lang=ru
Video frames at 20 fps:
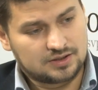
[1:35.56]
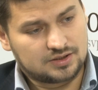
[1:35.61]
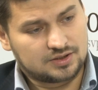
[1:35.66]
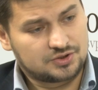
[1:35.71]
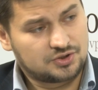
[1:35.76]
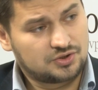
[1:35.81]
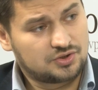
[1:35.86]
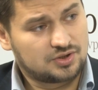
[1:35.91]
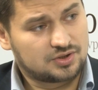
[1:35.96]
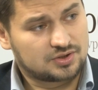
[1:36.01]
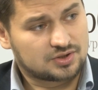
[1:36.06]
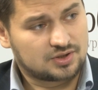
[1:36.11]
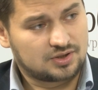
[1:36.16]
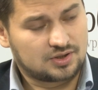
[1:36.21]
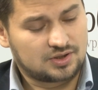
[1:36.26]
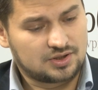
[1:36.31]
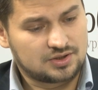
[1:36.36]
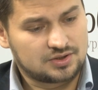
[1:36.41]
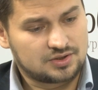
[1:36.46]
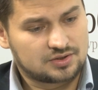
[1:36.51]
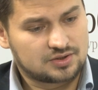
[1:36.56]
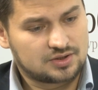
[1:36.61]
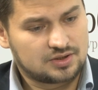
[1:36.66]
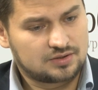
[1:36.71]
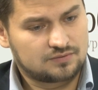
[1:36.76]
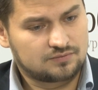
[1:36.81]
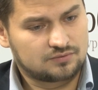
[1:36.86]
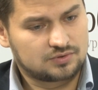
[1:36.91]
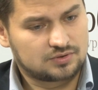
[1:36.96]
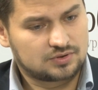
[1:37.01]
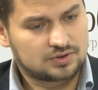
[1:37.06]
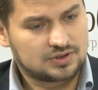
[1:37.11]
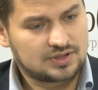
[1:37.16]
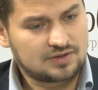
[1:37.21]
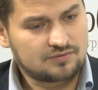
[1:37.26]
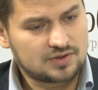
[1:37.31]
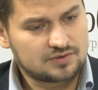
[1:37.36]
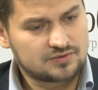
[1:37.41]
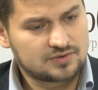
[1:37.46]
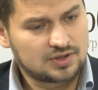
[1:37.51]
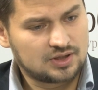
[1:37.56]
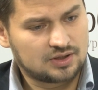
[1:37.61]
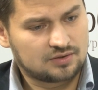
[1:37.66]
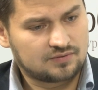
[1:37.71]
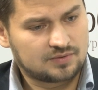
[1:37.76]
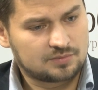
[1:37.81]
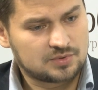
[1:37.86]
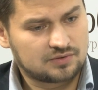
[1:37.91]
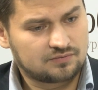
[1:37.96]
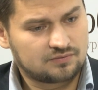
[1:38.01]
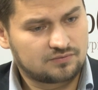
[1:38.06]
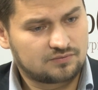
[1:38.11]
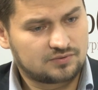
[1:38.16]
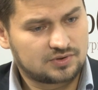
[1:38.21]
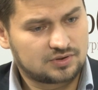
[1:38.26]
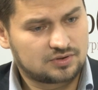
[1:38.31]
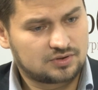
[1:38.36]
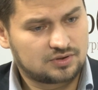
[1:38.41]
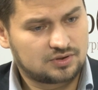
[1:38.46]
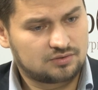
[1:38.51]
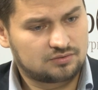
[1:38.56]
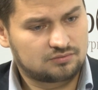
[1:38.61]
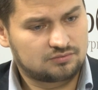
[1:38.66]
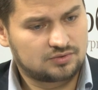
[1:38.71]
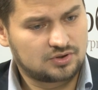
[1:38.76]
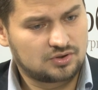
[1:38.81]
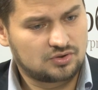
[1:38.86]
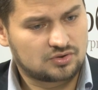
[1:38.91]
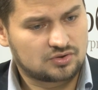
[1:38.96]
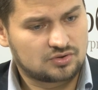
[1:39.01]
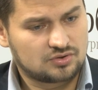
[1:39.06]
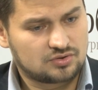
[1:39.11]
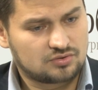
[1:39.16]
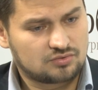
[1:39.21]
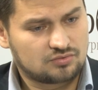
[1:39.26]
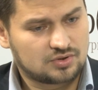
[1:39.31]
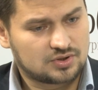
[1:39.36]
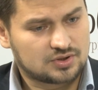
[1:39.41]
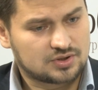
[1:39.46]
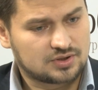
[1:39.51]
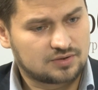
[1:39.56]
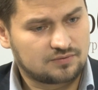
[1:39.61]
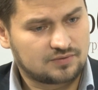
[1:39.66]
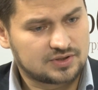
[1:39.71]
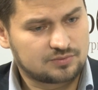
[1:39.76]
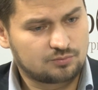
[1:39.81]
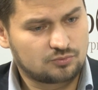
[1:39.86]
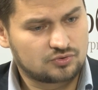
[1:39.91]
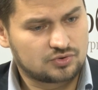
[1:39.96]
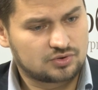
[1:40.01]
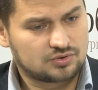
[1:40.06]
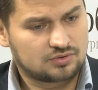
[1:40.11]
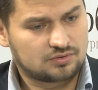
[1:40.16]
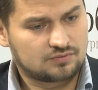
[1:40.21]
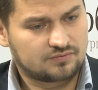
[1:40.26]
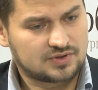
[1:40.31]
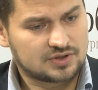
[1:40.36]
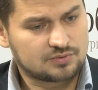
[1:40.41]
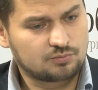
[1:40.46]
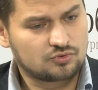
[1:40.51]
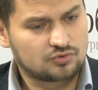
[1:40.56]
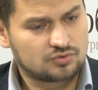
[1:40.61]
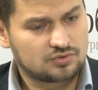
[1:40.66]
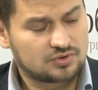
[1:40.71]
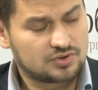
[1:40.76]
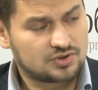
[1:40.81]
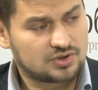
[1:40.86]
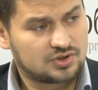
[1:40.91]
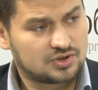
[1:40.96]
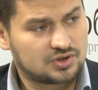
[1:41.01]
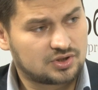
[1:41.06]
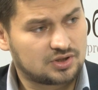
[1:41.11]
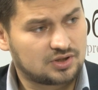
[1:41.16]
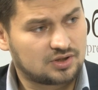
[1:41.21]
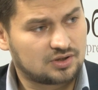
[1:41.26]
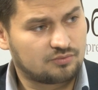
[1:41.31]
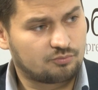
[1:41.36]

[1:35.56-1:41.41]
а, чеченский кризис. Да? Вот, на ваш взгляд, вообще в этой нынешней ситуации возможен, возможно достижение